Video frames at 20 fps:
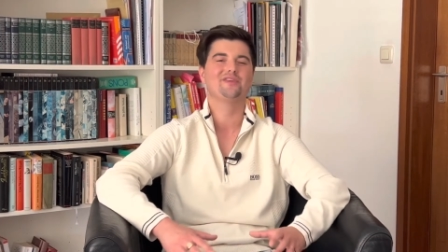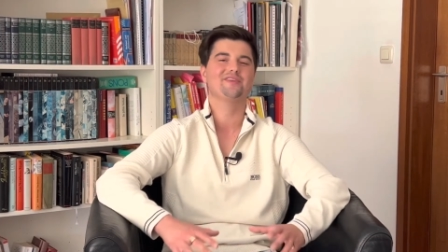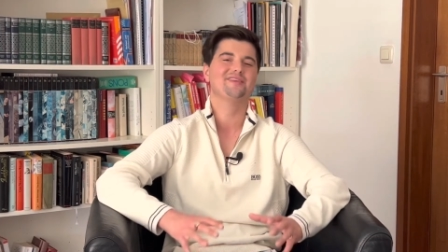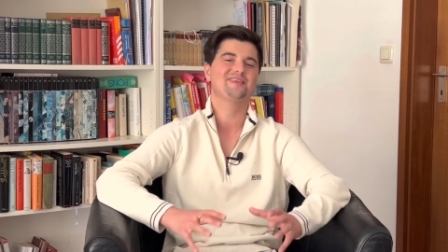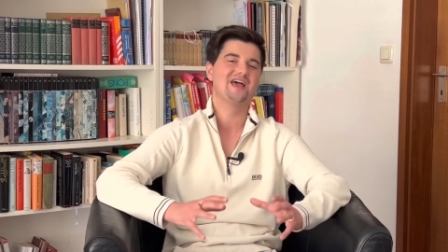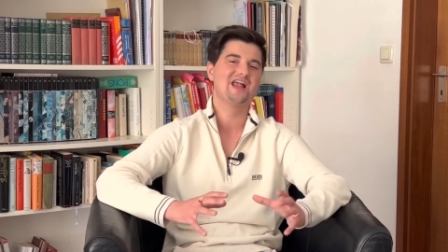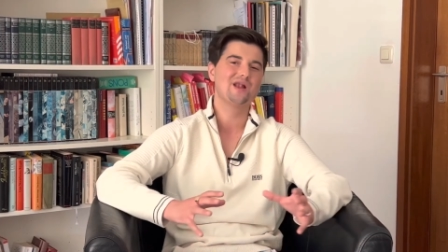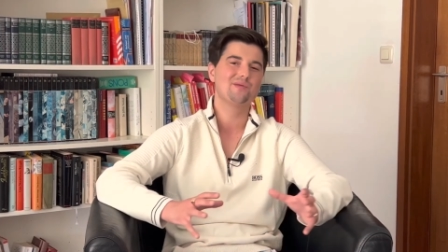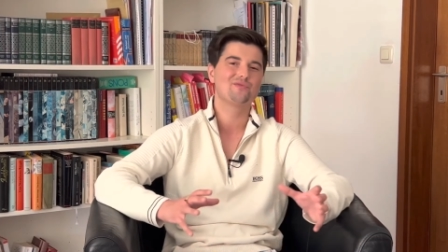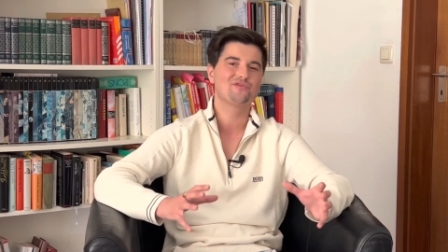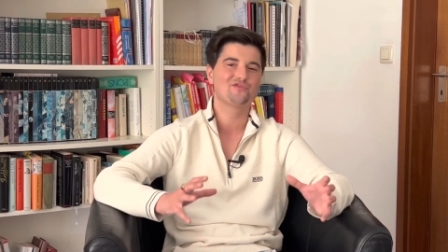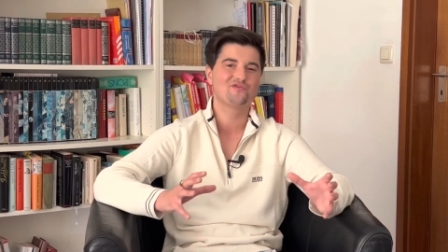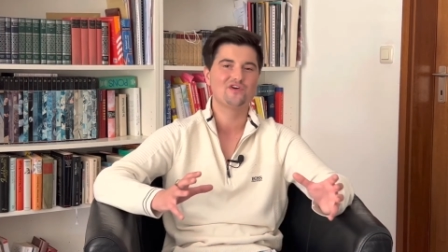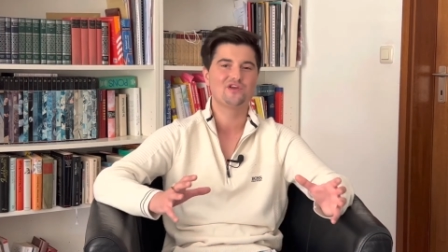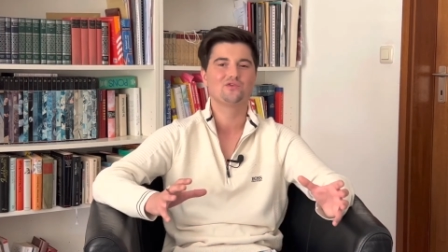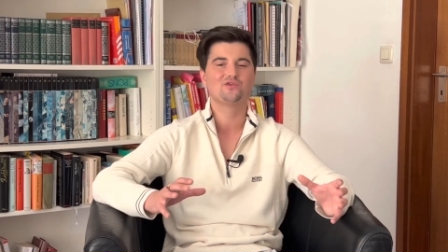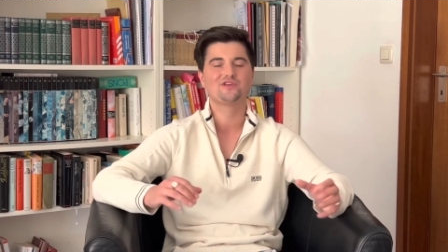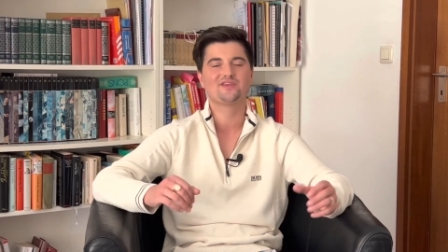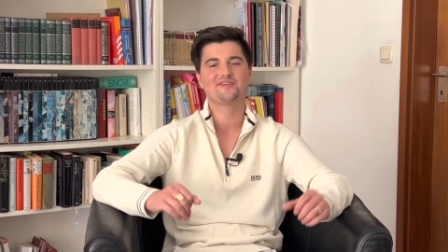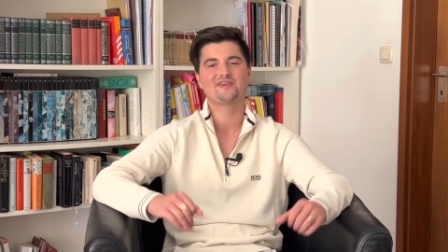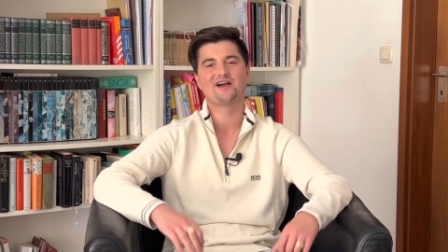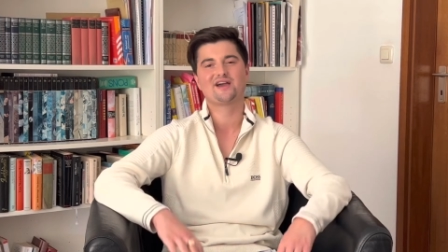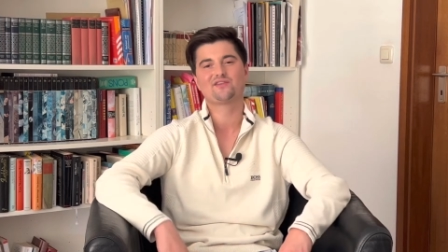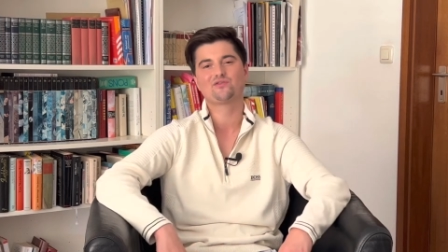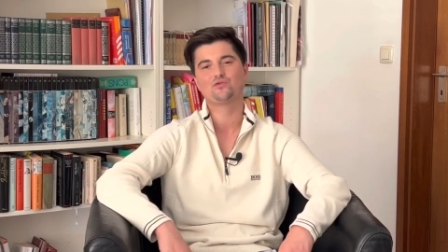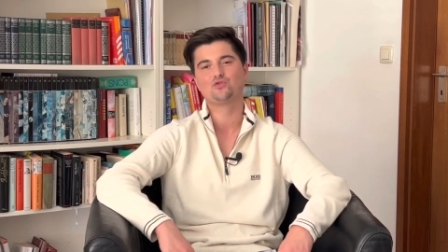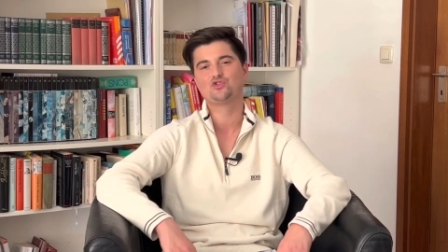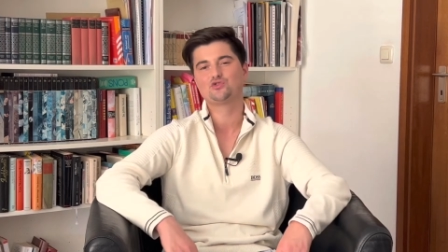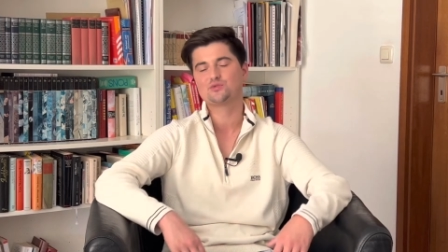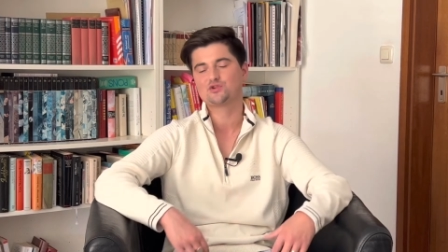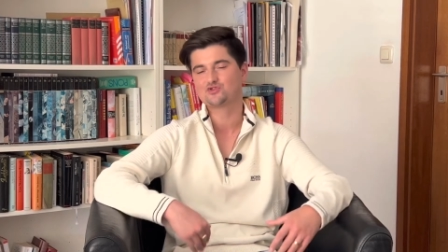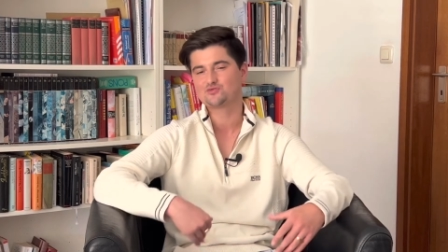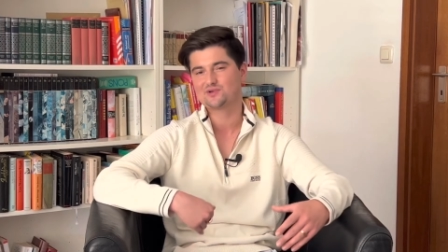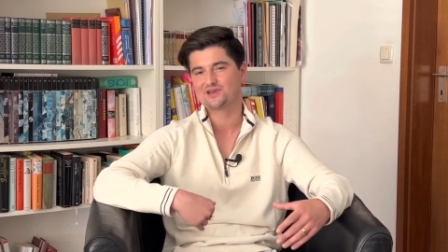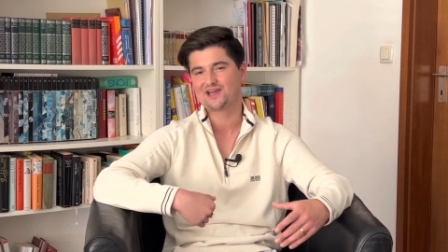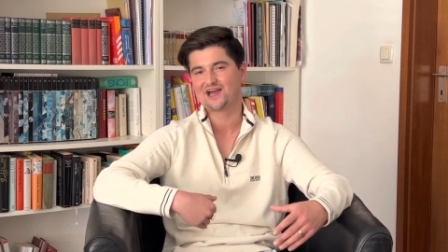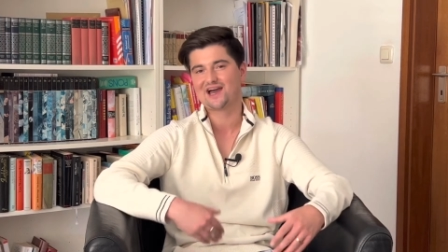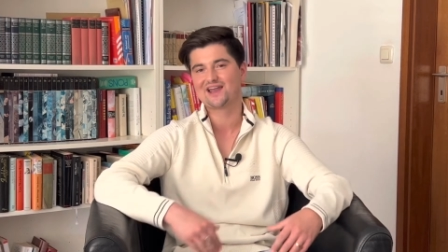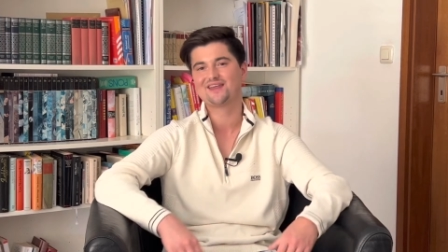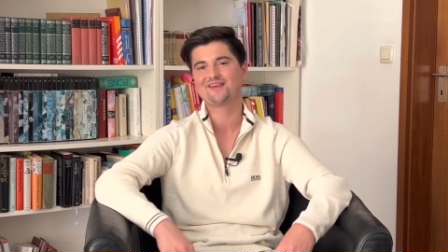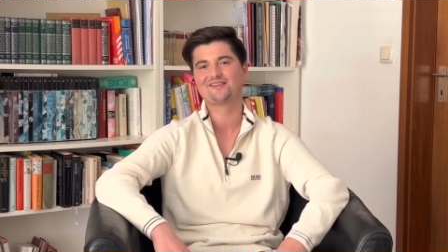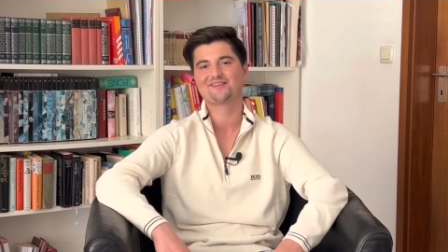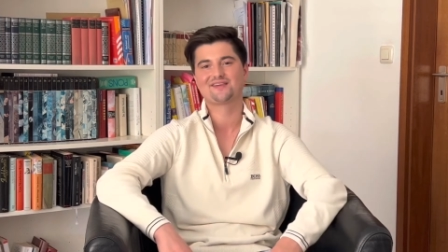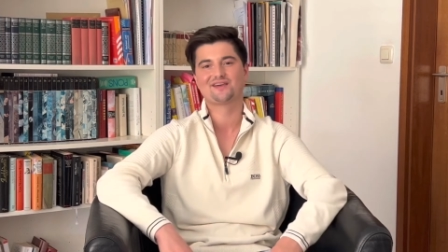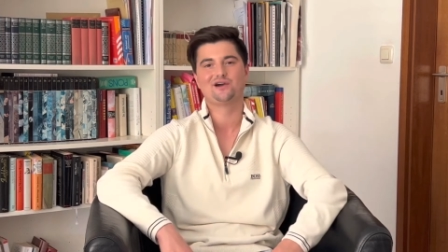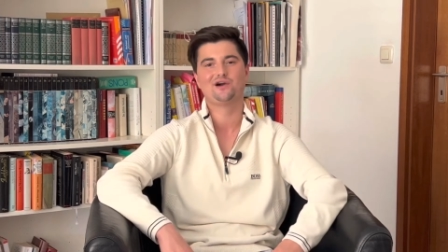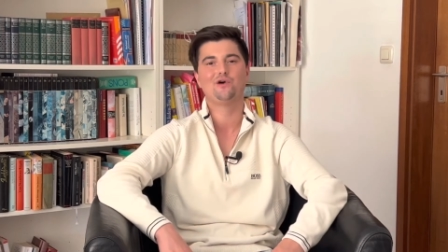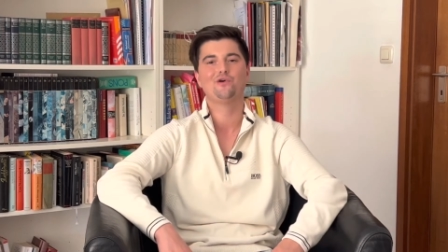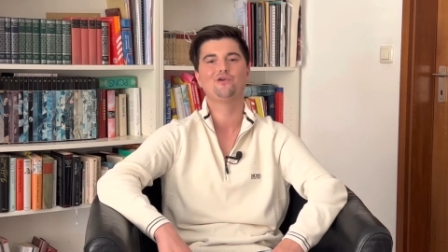Und selbst wenn du dir sagst, nö, ich möchte mir gar nichts